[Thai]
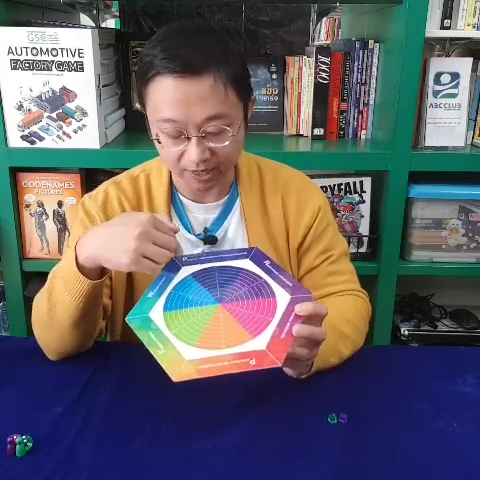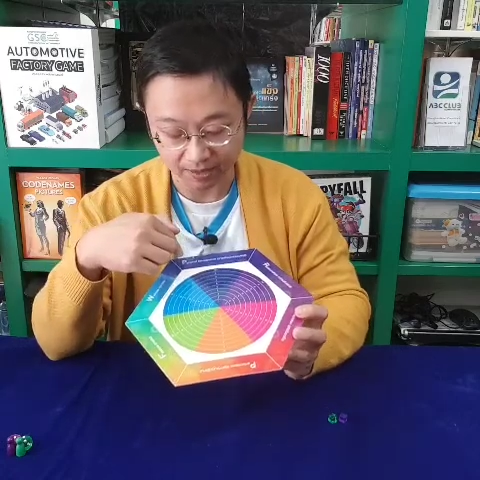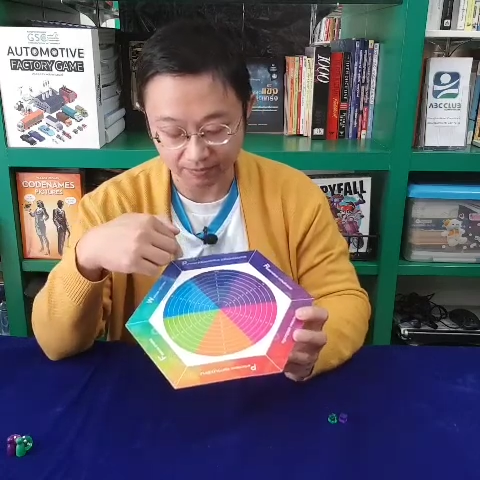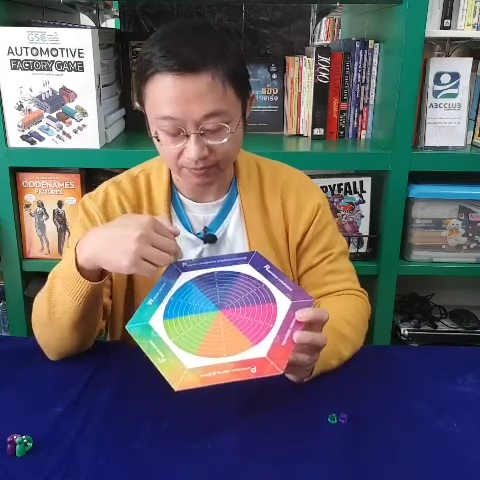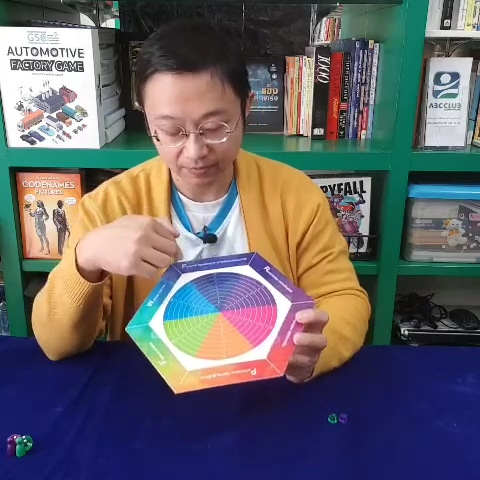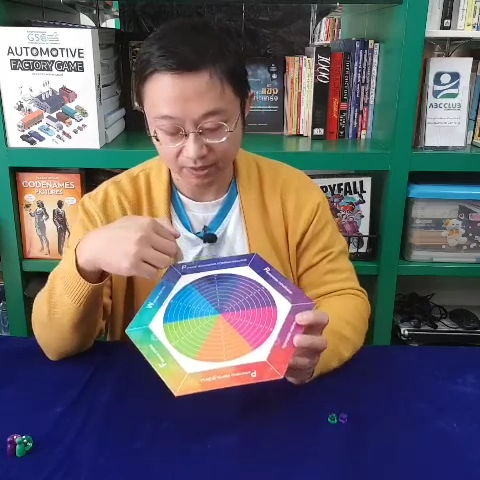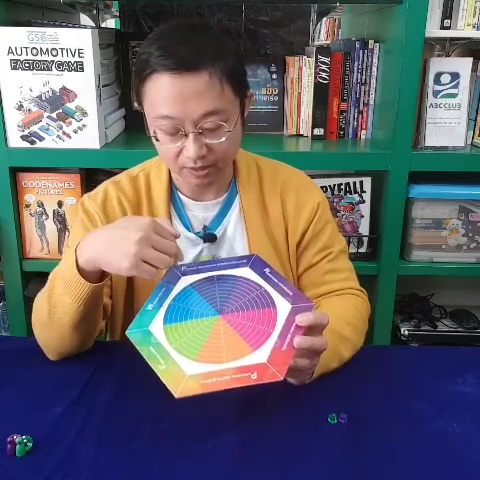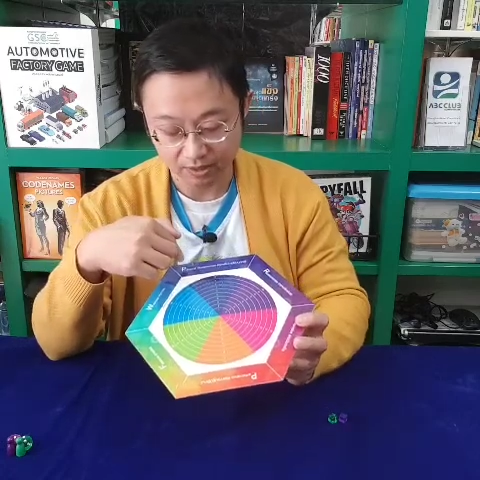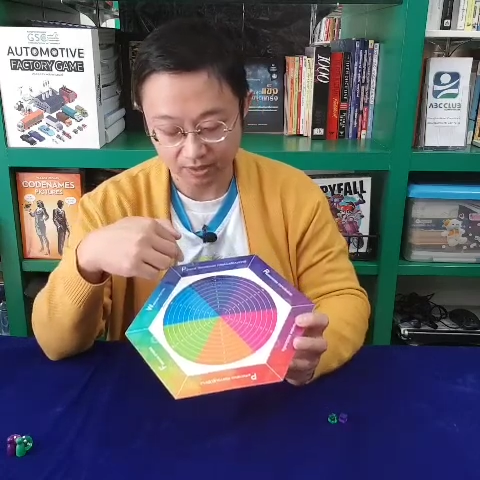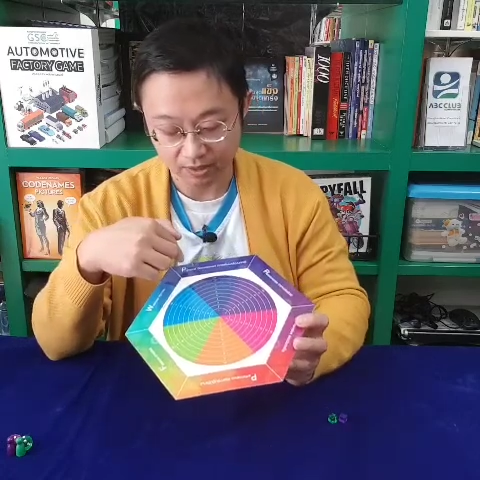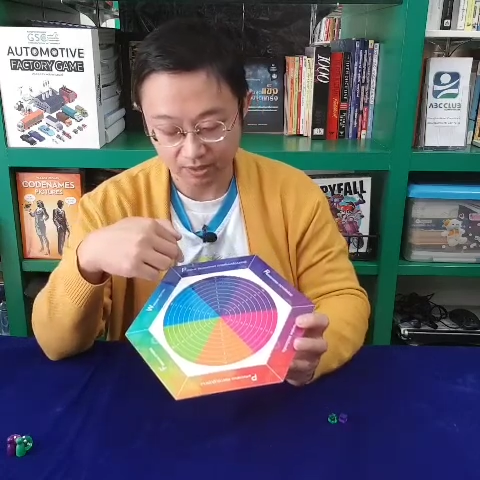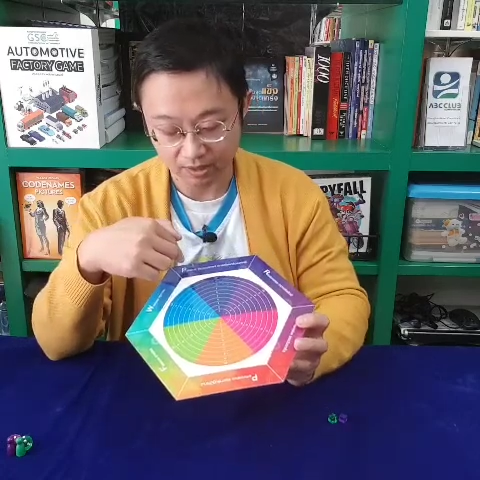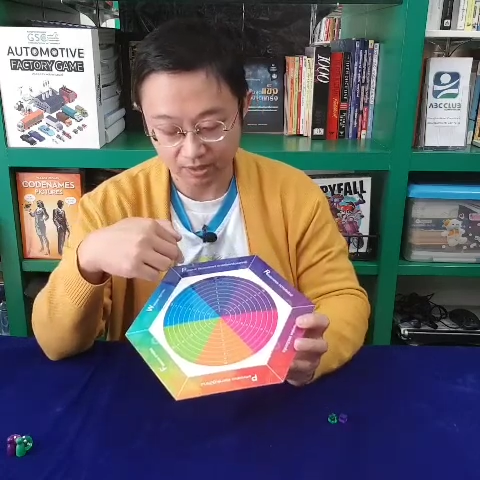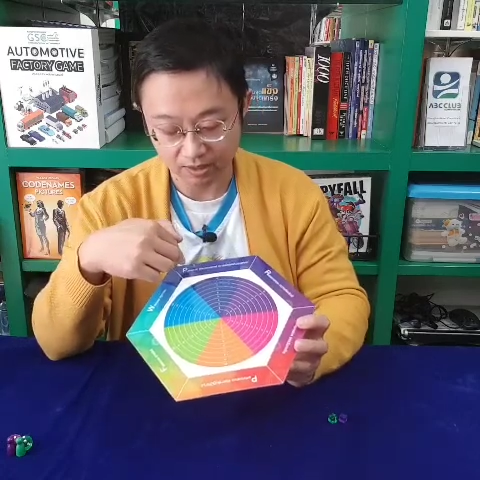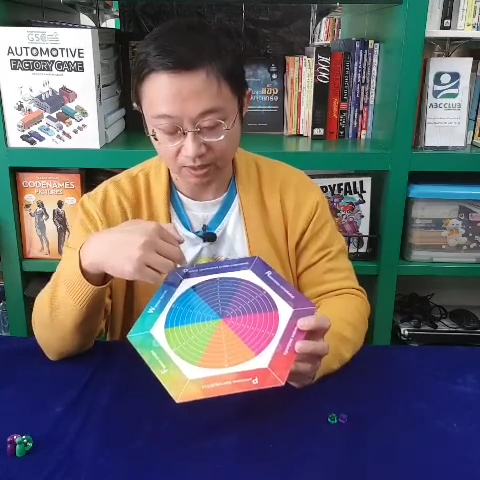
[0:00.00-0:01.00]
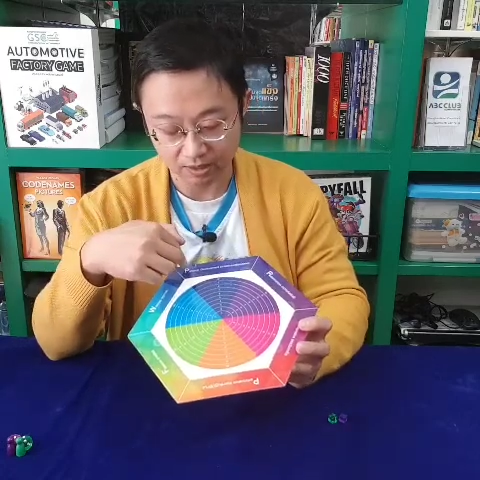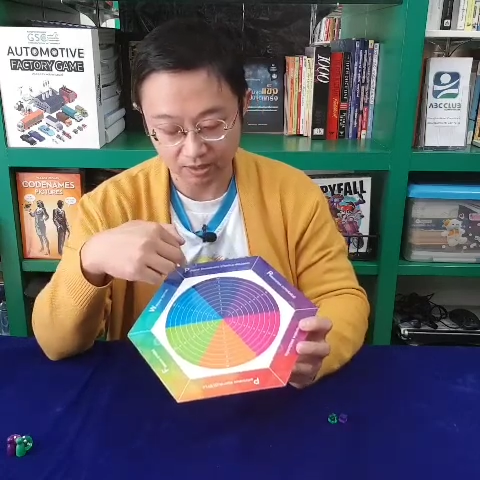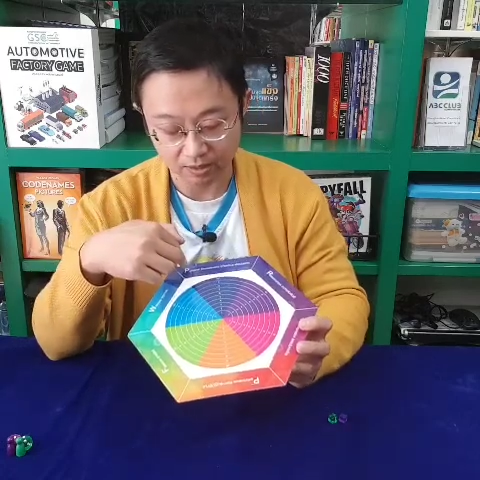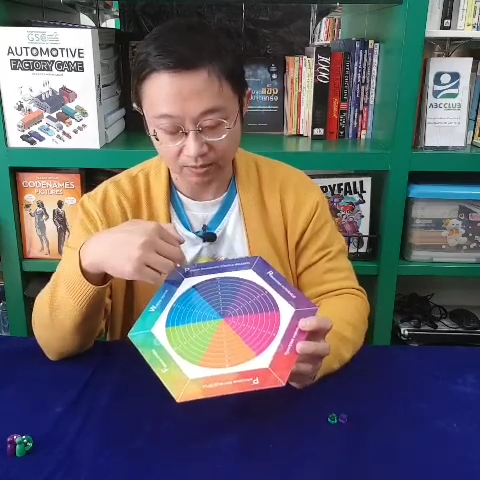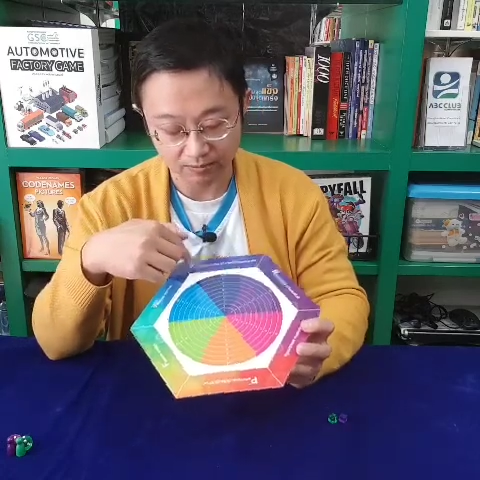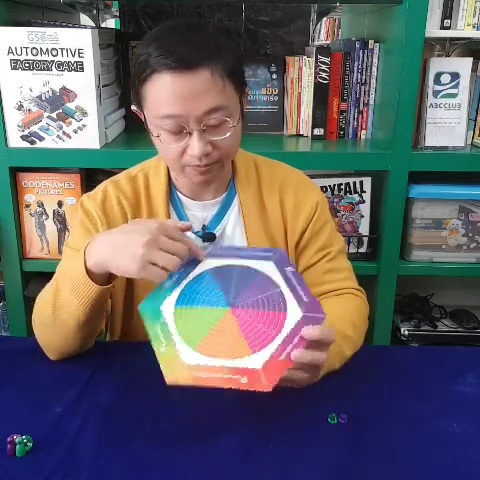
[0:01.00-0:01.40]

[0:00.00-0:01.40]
นะครับอ่า